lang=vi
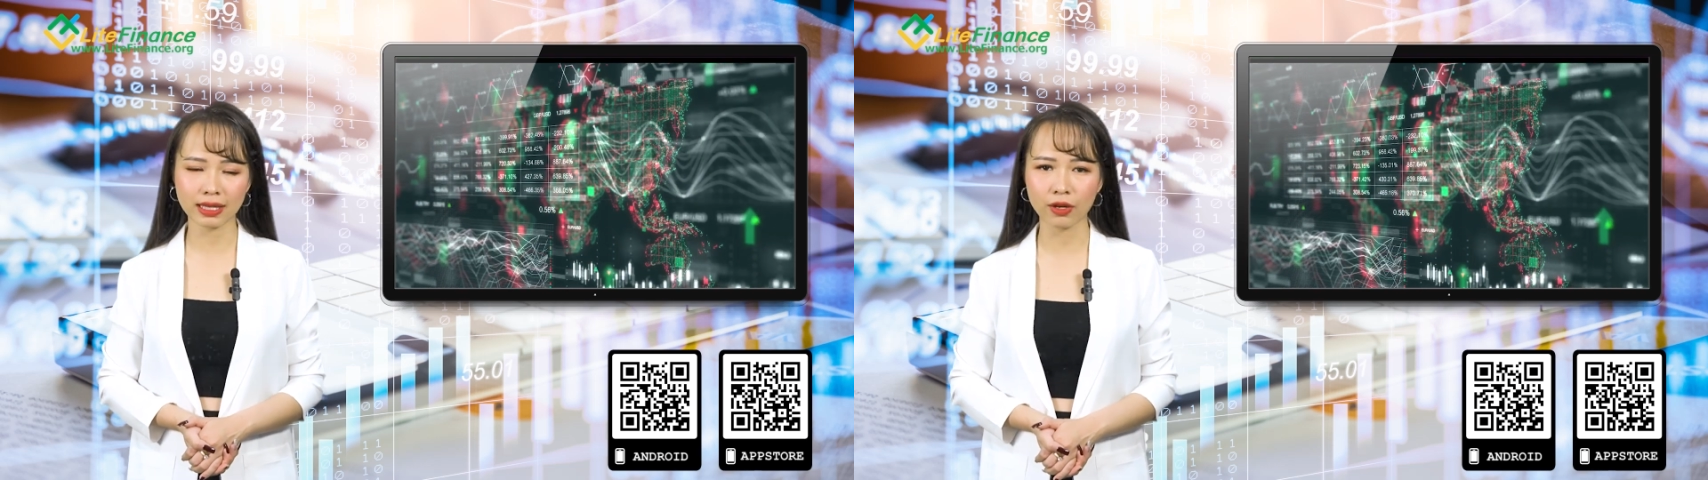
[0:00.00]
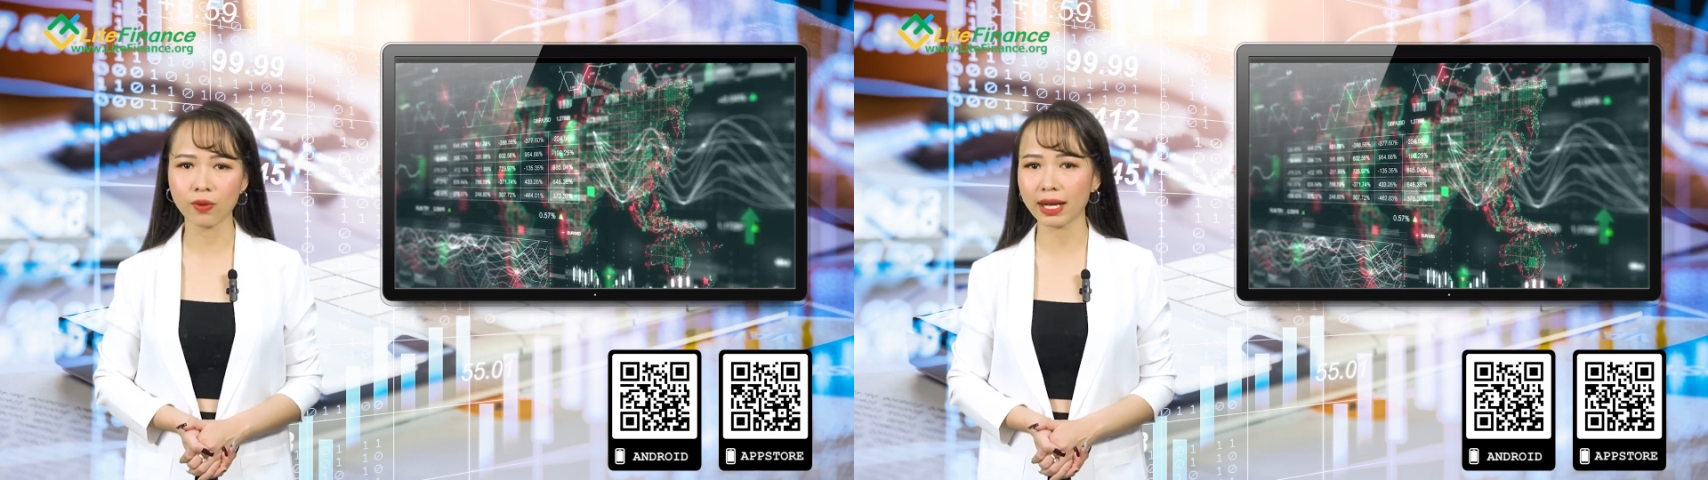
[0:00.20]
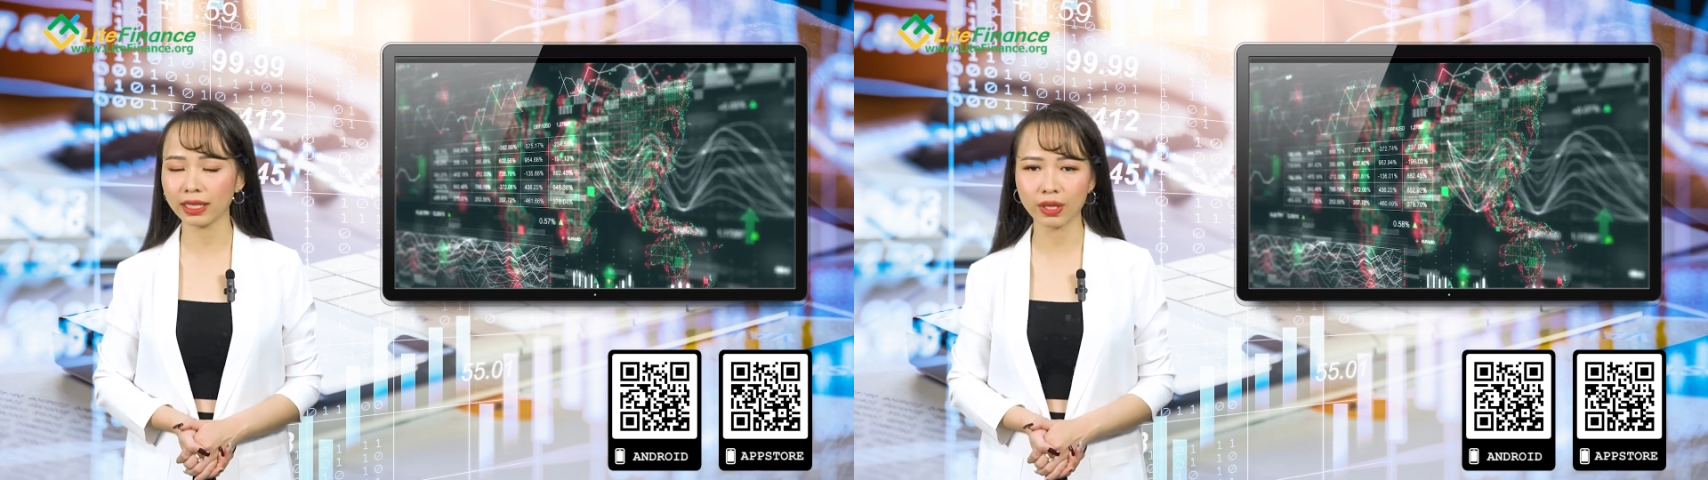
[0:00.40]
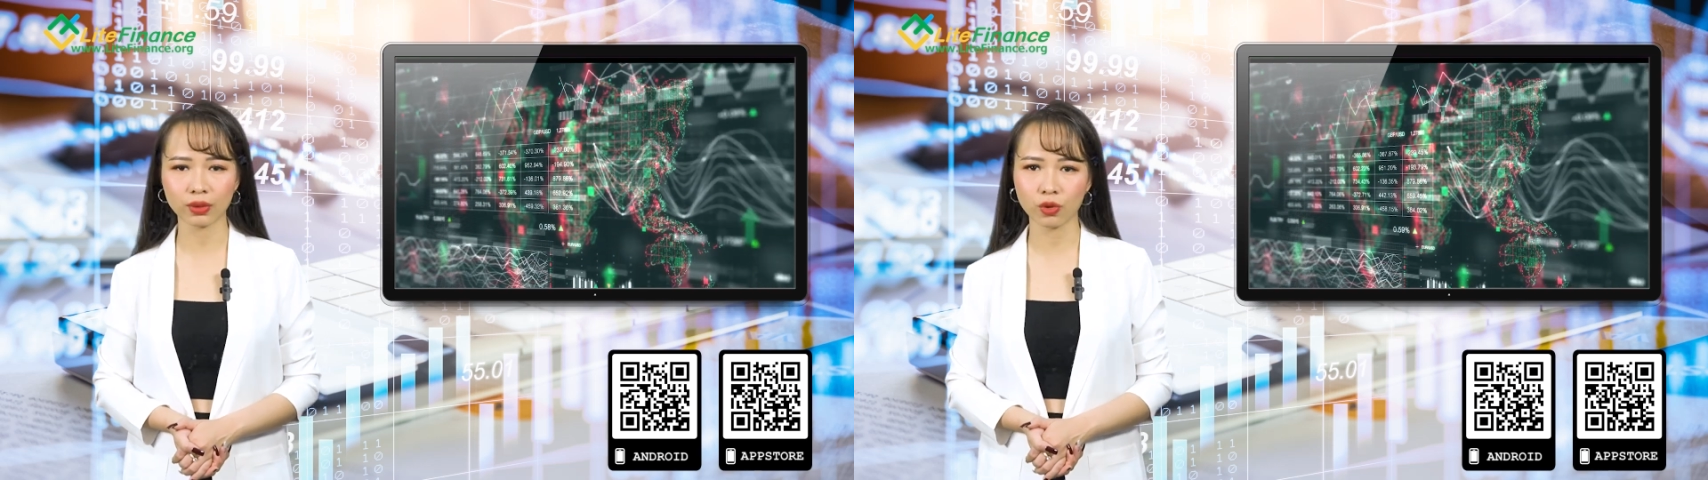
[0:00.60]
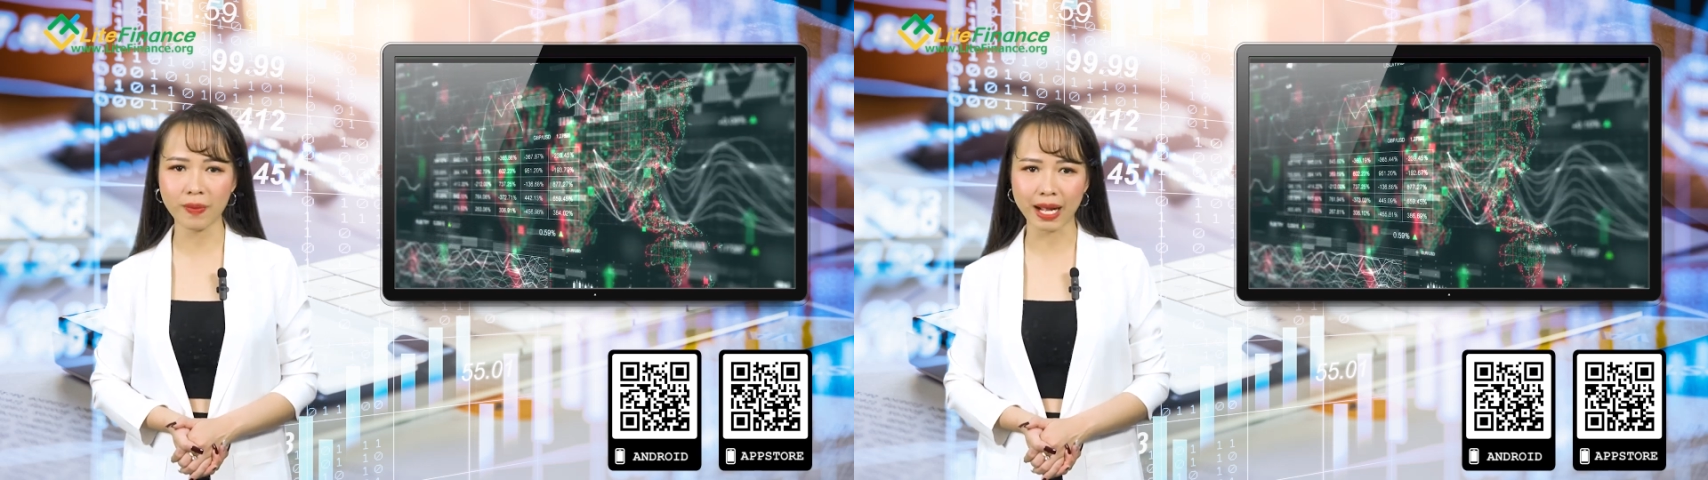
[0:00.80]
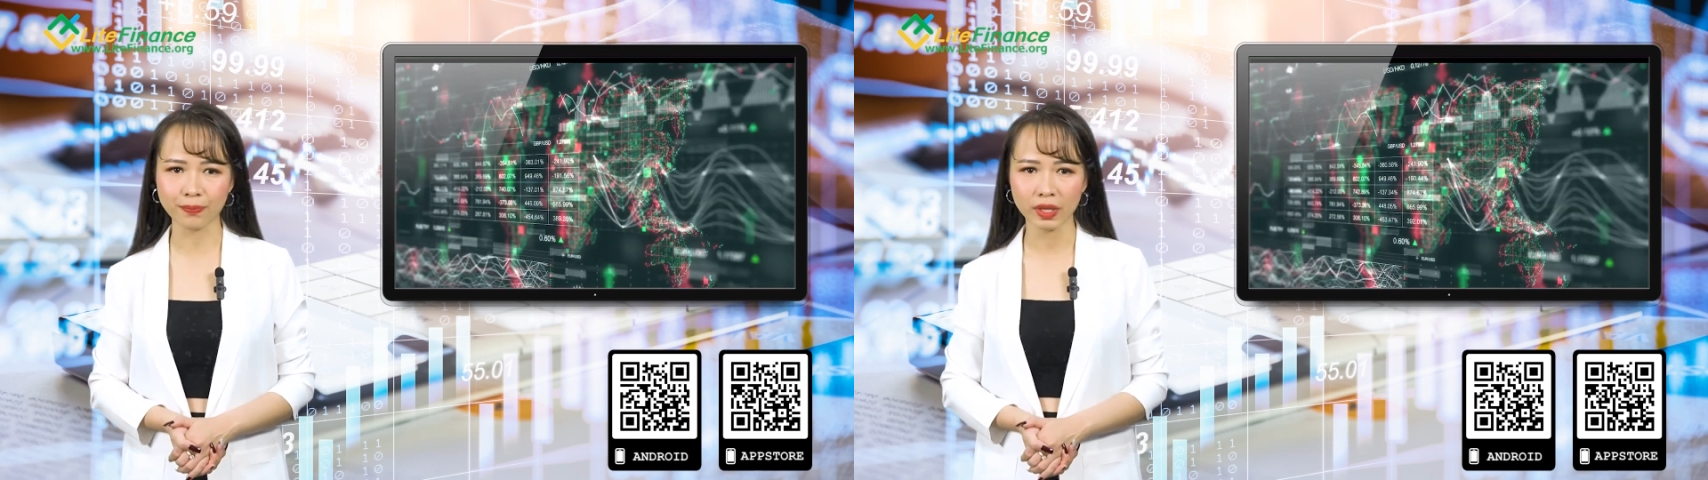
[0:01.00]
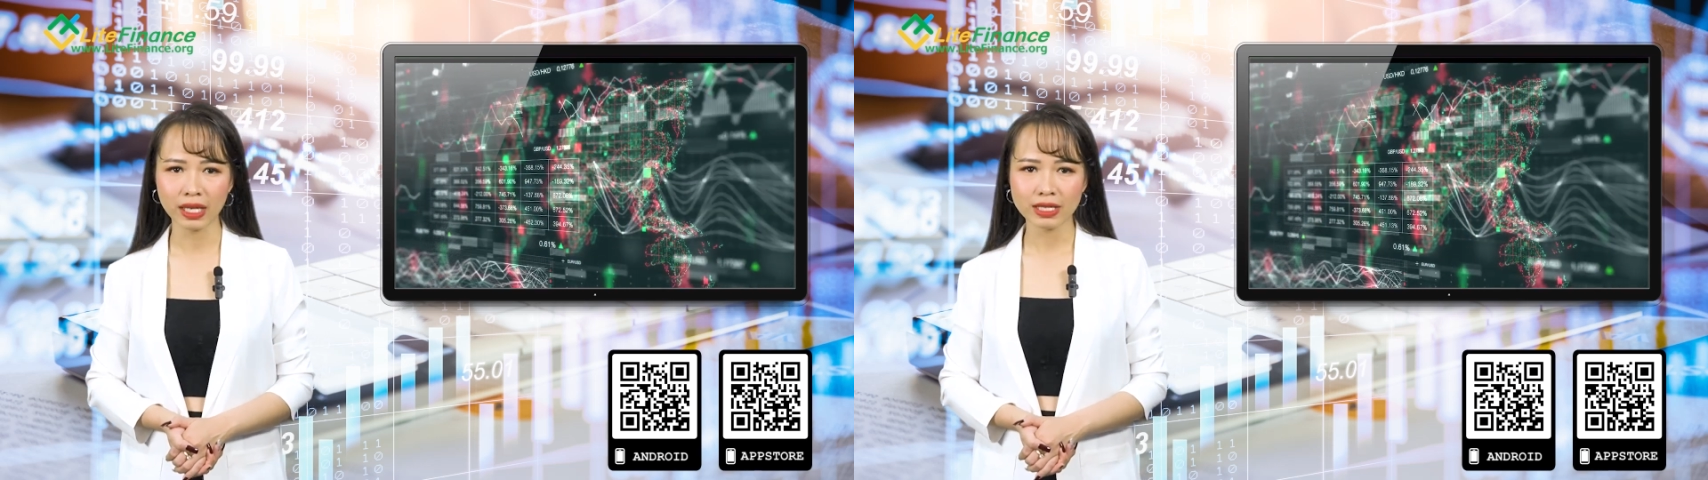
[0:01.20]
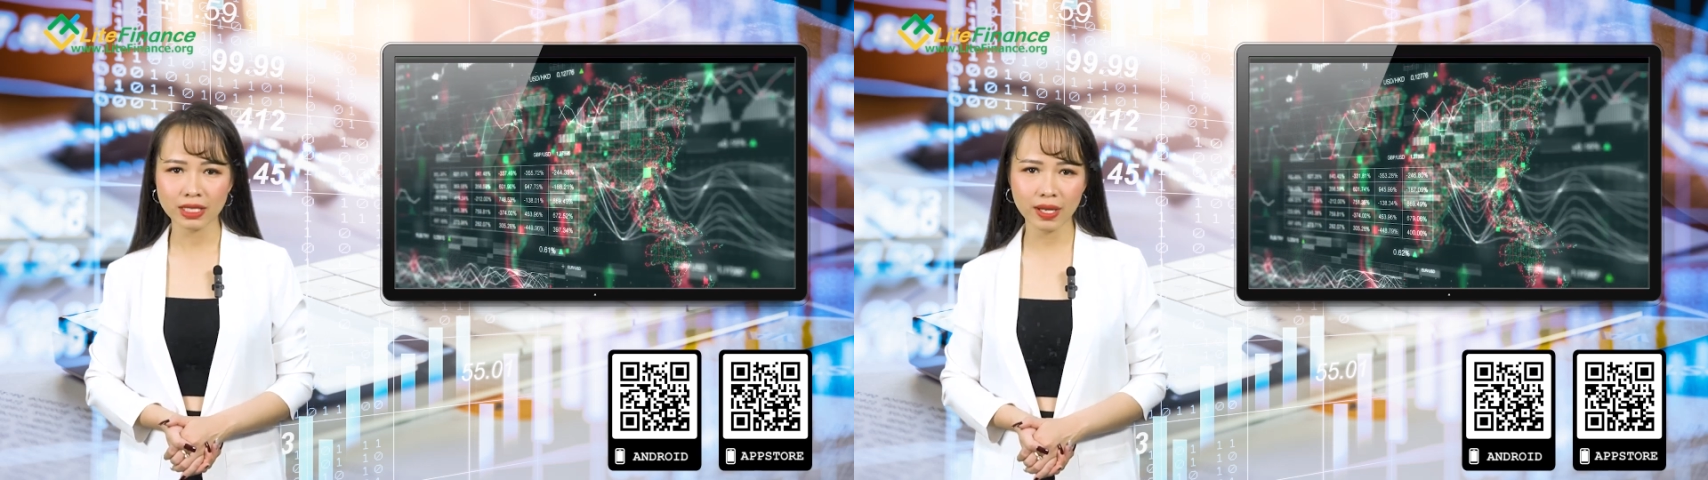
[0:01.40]
tài khoản giao dịch của bạn.
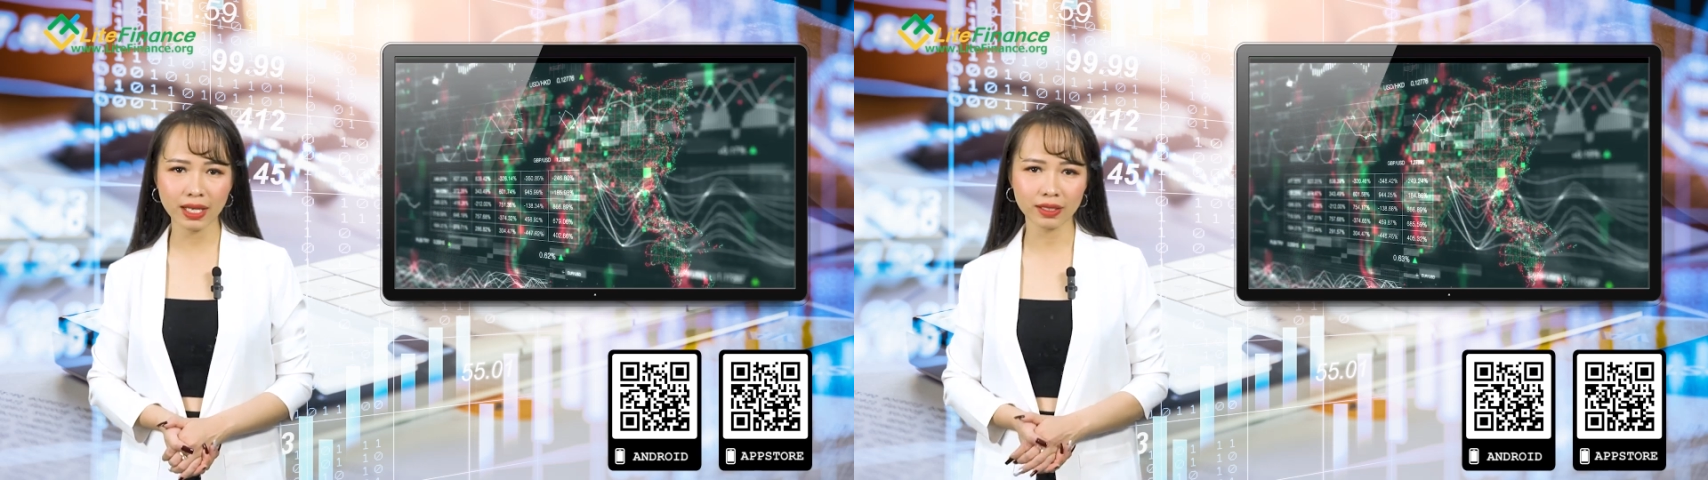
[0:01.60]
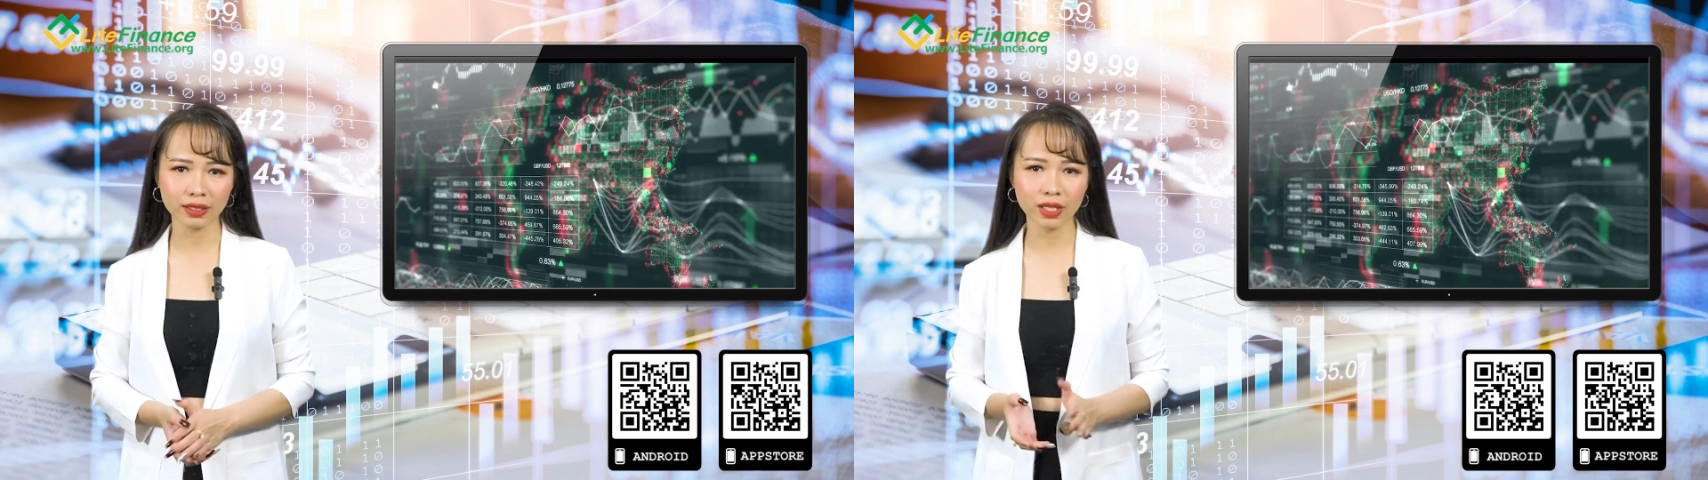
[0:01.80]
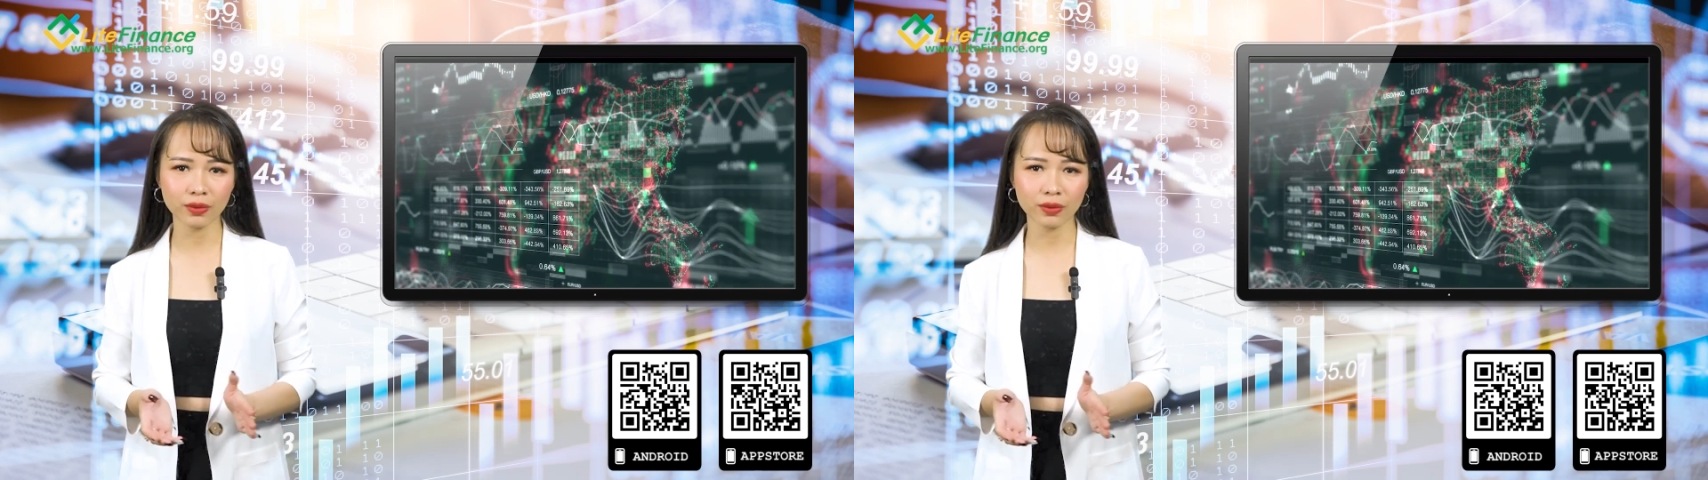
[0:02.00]
Sau đây là những